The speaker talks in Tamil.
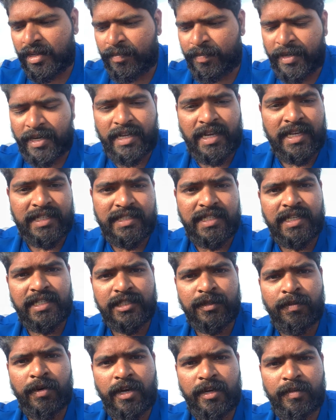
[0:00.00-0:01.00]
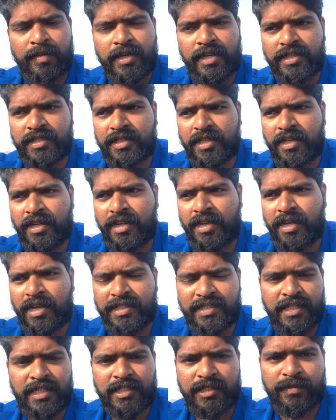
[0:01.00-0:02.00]
இப்போ இருக்க ஆஸ்தட்டிக்ஸ் பாடி பில்டர்ஸ்
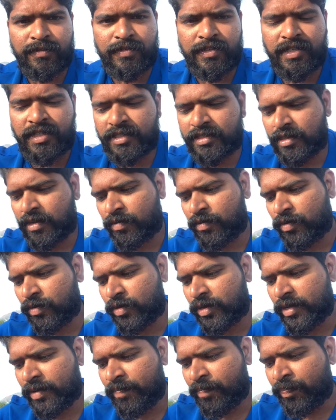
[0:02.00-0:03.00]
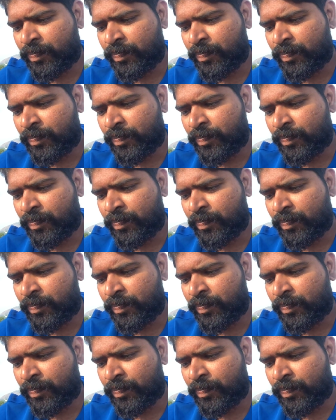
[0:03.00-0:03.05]
ஆஸ்தட்டிக்ஸ் ஃபிட்னஸ் அவங்க கூட